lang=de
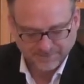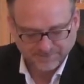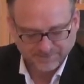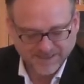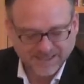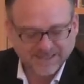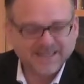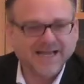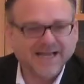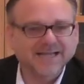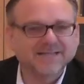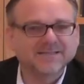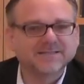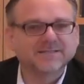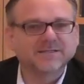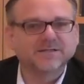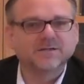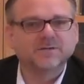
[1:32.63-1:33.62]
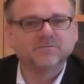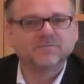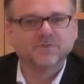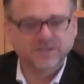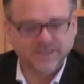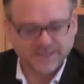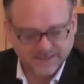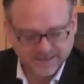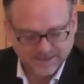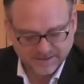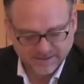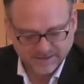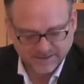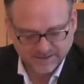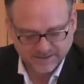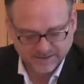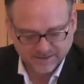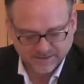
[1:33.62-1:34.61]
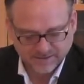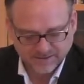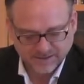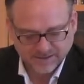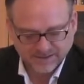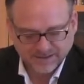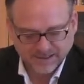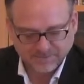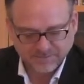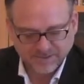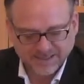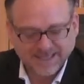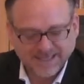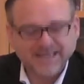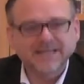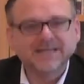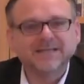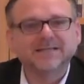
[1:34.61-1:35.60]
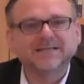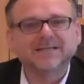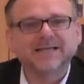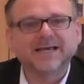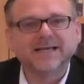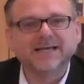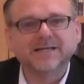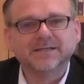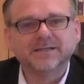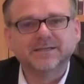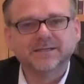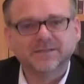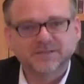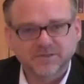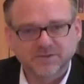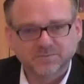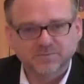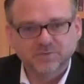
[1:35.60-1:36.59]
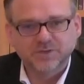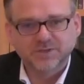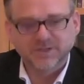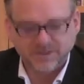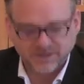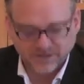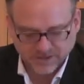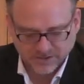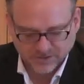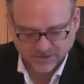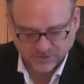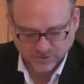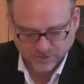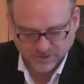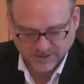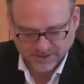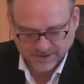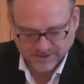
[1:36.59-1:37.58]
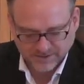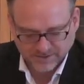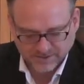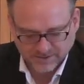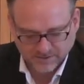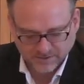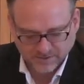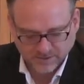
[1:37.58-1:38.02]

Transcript: Der Kaiser wurde hingerichtet. Damit endet eigentlich das byzantinische Reich.